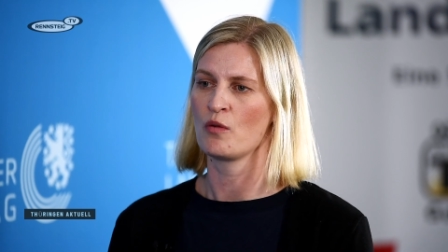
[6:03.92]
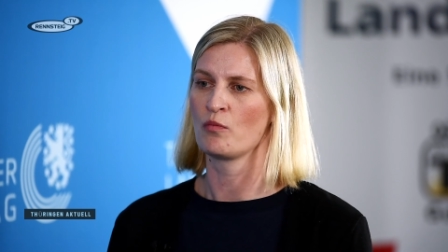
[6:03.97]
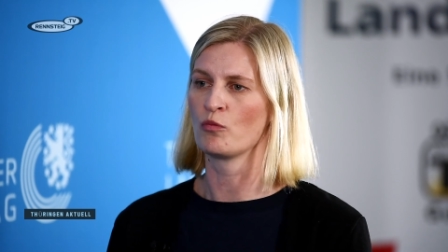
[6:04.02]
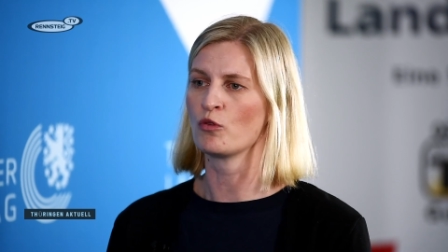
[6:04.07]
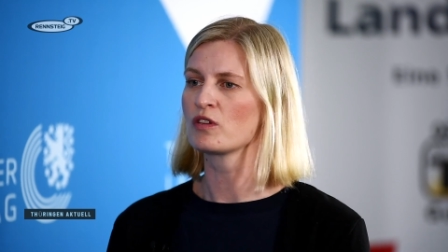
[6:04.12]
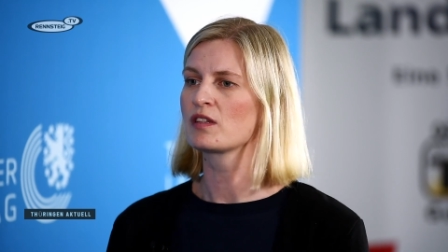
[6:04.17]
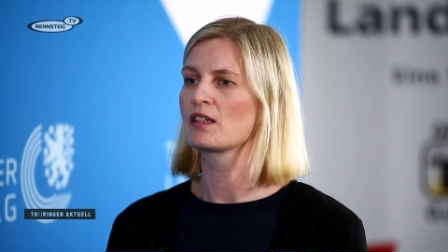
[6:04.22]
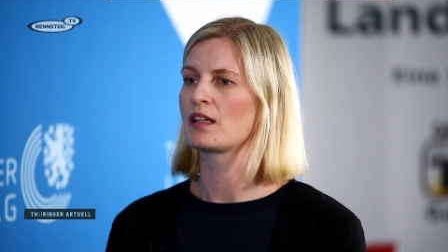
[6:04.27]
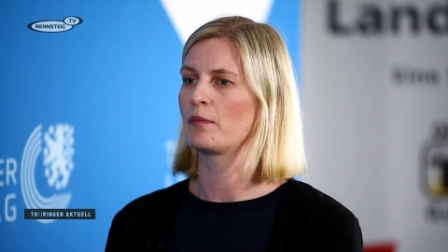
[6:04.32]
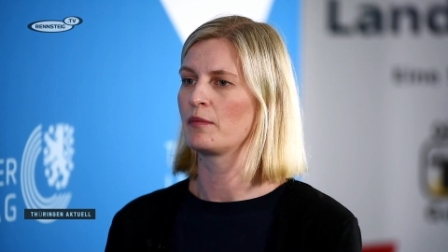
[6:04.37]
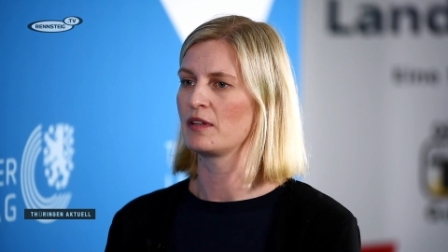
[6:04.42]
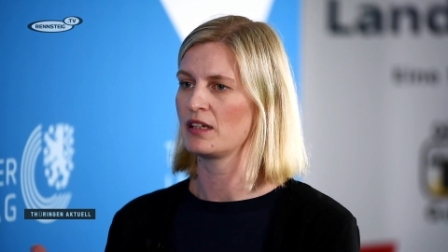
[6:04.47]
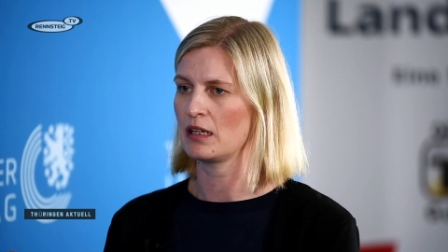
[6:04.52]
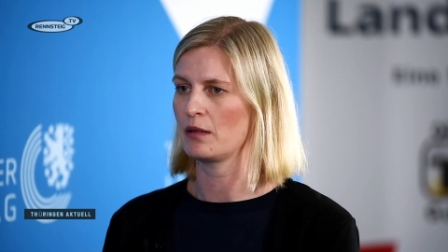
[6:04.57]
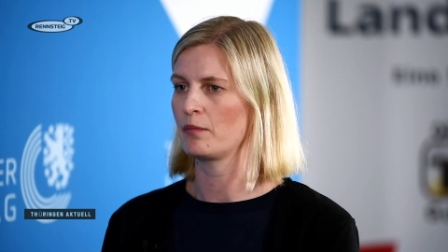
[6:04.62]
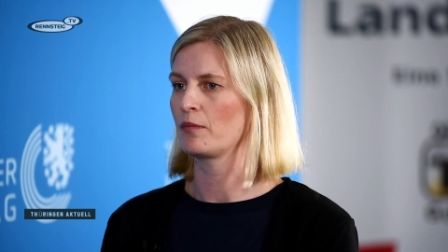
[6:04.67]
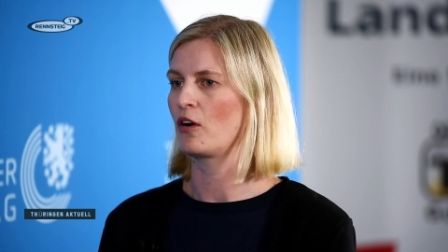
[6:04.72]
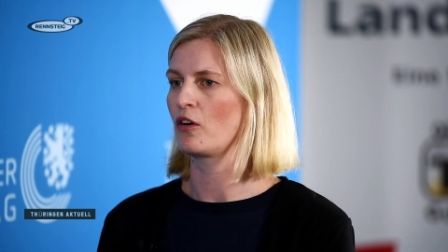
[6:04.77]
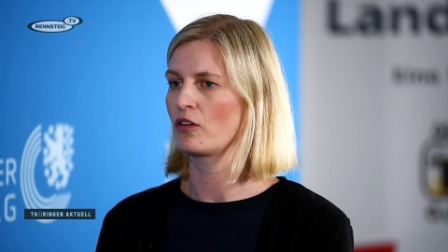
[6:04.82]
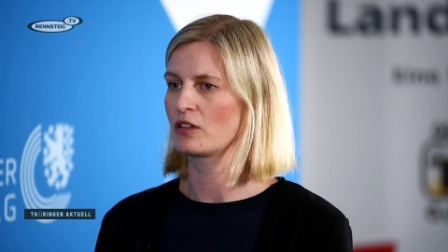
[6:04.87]
muss, damit
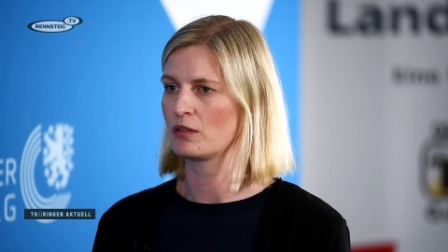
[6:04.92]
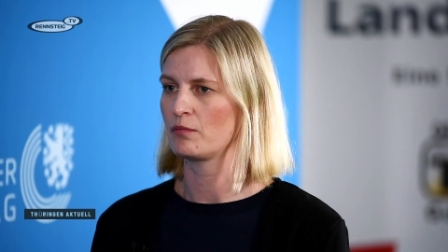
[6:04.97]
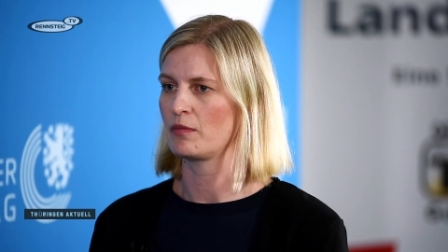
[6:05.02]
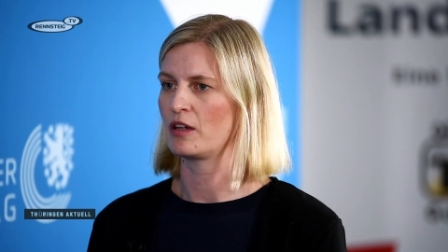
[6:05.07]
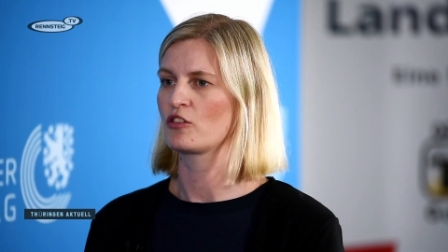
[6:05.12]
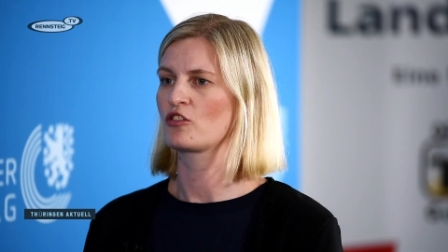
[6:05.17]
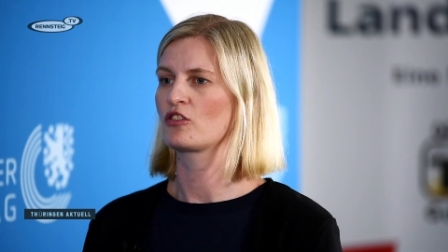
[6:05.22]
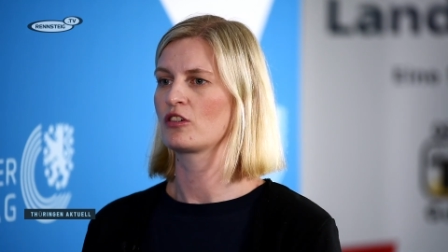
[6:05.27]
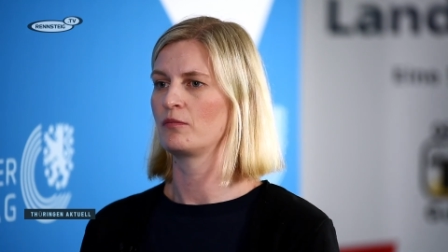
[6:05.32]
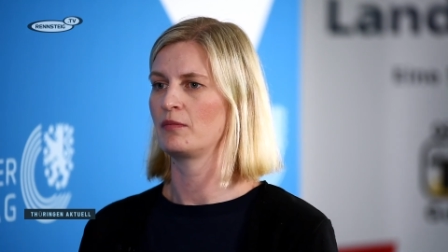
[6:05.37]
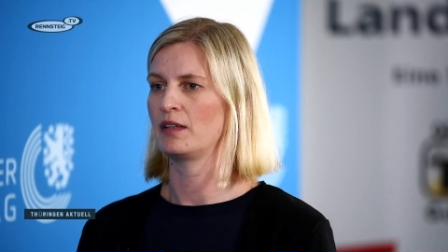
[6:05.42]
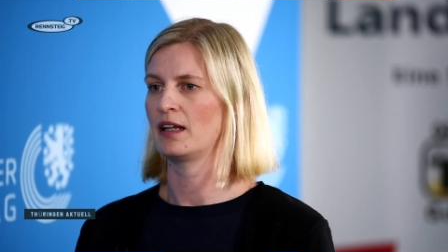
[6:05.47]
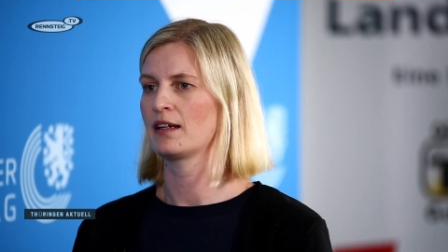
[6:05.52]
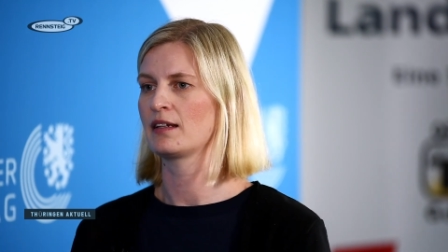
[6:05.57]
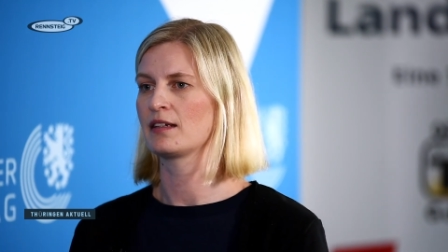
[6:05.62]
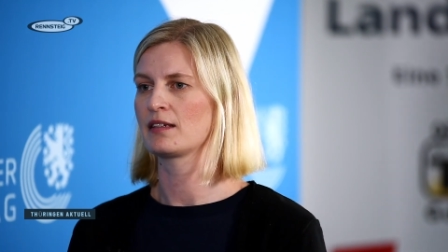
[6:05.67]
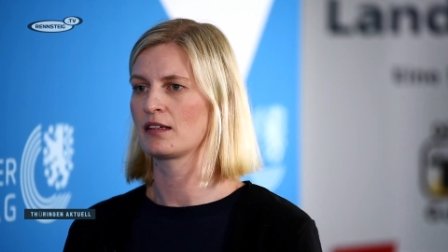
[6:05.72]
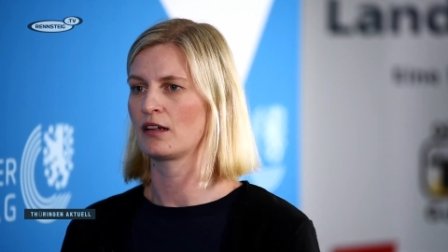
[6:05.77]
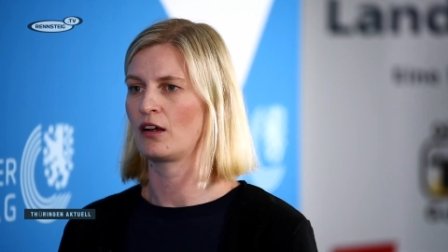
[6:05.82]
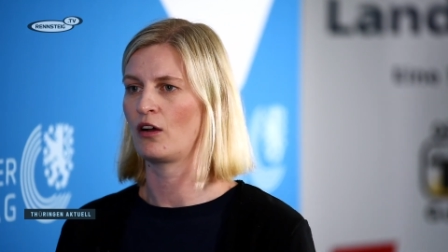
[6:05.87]
eben auch die Menschen im
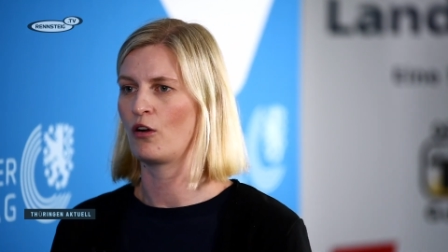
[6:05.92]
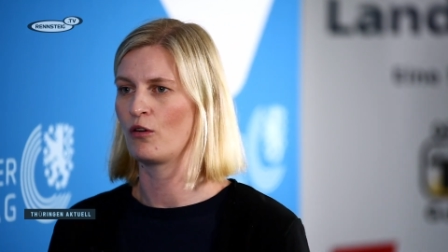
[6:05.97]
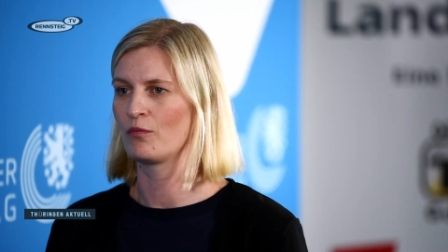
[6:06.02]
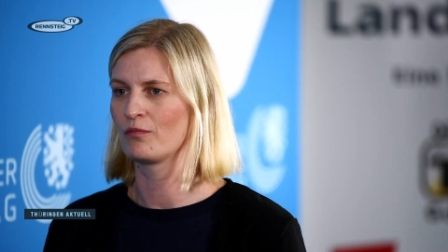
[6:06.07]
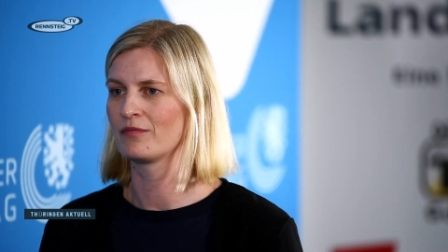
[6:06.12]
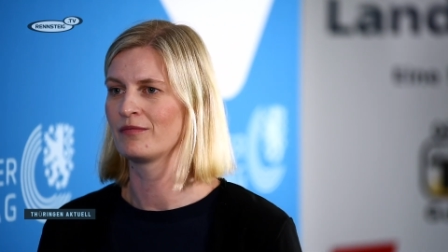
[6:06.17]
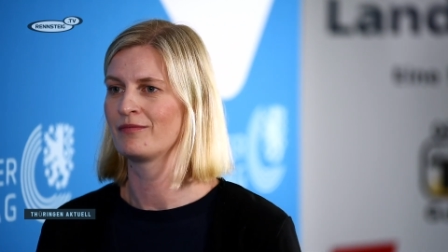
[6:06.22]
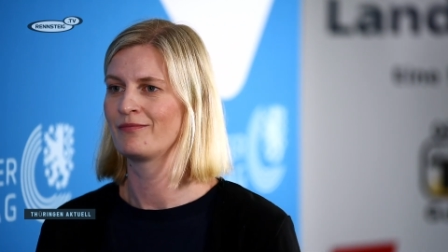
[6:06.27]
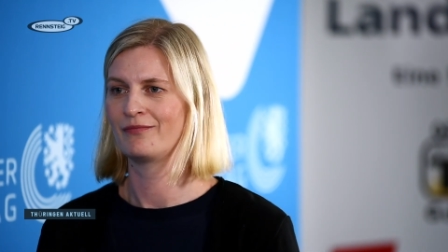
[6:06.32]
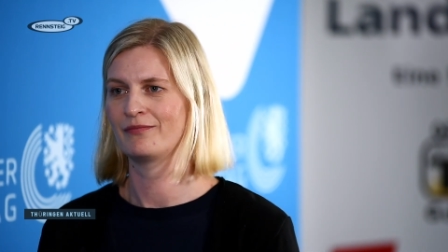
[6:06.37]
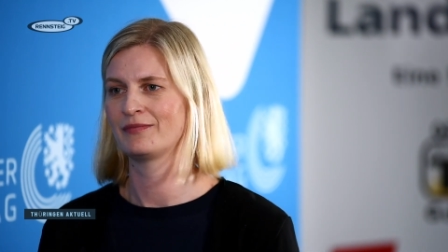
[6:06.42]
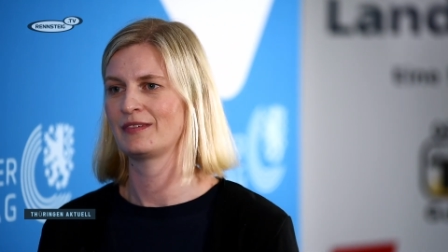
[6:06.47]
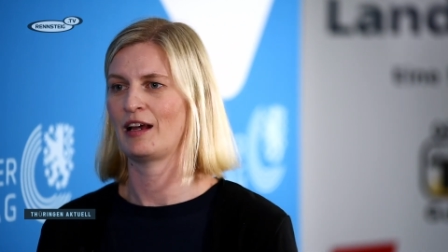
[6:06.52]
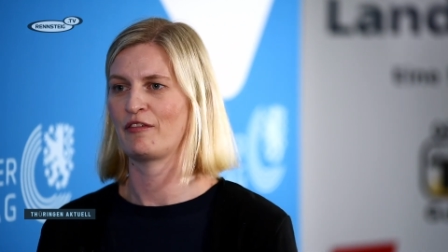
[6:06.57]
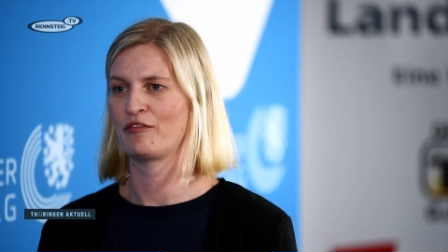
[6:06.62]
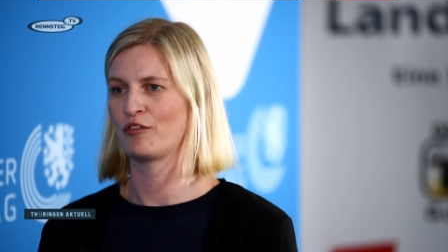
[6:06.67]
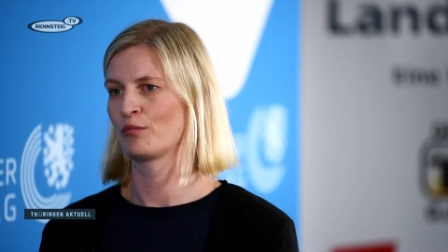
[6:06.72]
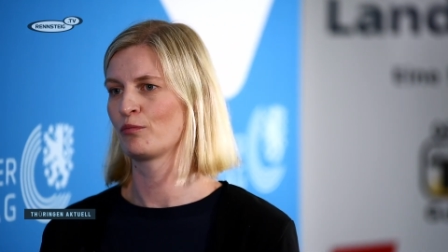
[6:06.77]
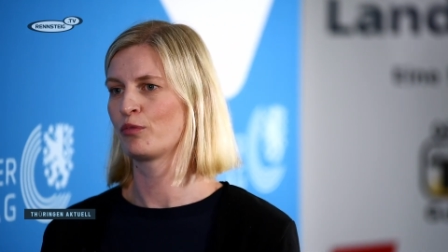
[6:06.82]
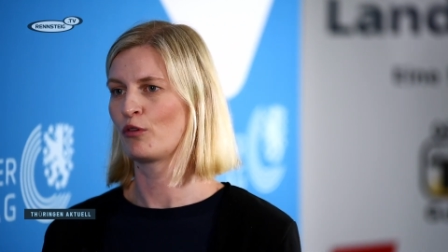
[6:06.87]
ländlichen Raum
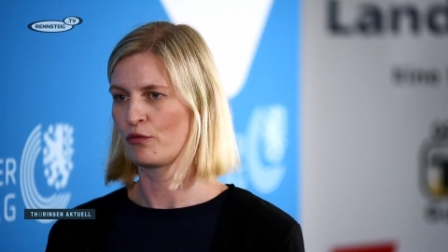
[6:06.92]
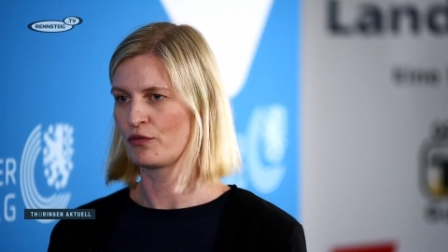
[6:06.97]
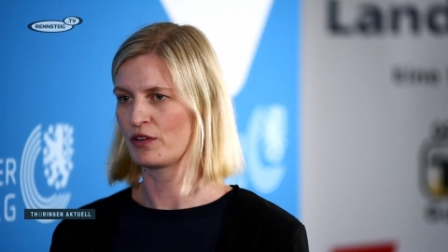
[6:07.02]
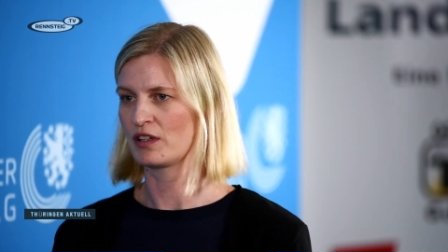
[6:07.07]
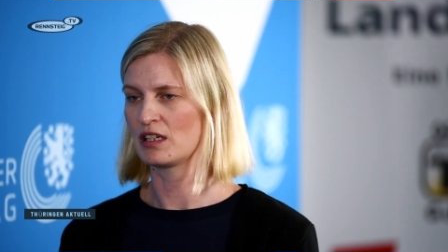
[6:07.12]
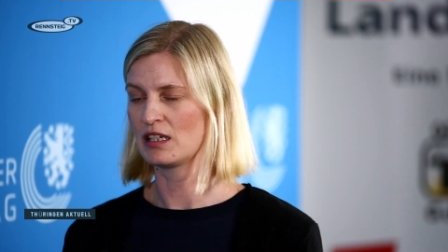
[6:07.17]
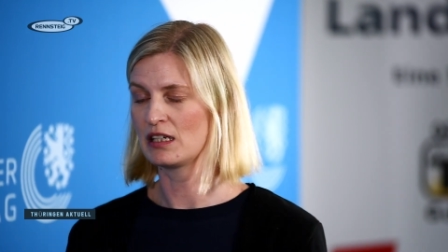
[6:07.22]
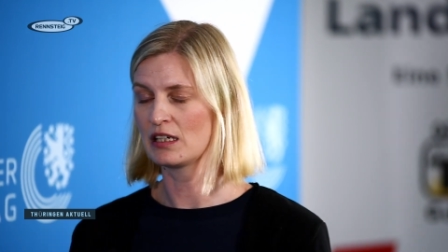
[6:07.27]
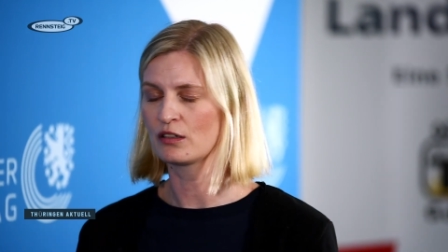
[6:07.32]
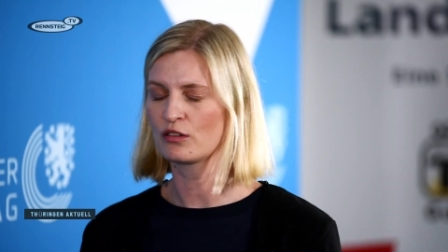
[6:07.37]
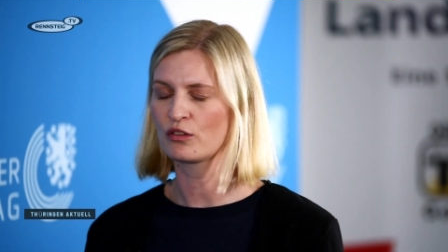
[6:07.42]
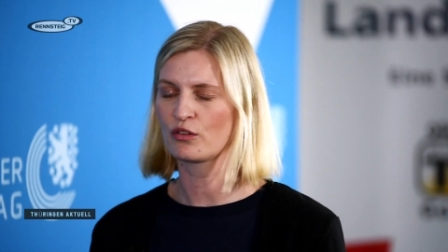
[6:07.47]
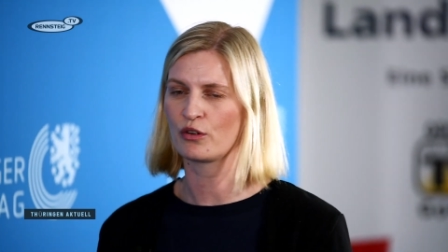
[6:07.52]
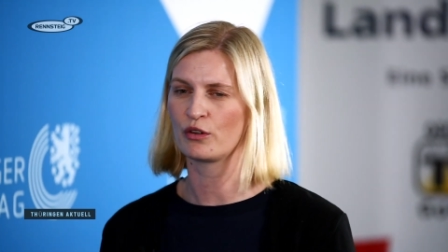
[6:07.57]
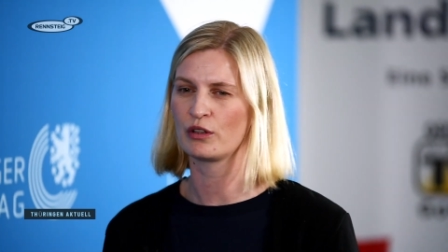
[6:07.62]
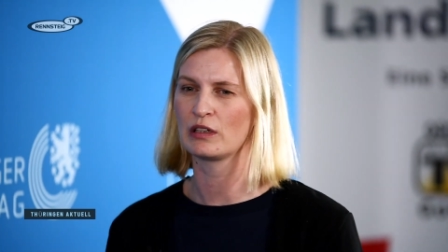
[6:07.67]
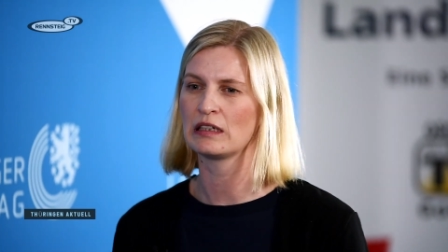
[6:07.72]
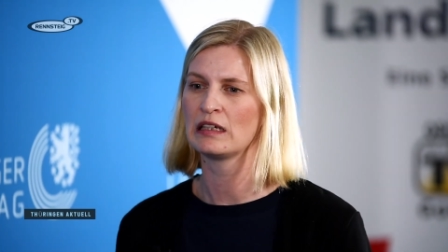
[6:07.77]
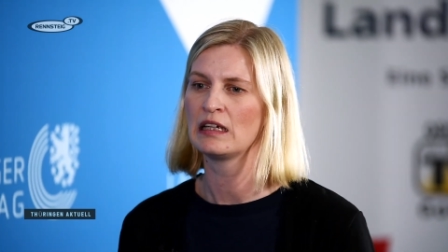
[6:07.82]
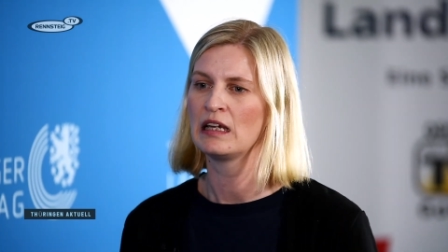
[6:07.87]
davon profitieren
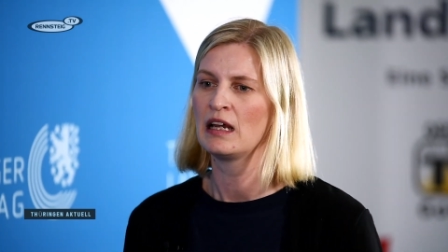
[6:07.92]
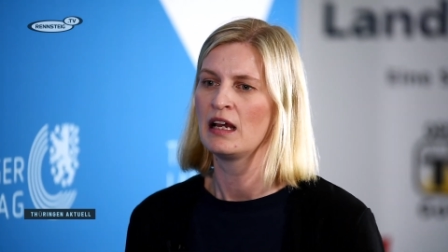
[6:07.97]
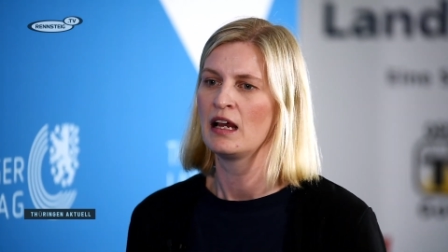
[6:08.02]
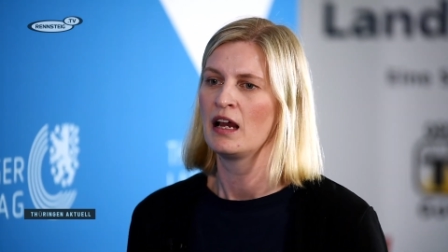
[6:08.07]
können.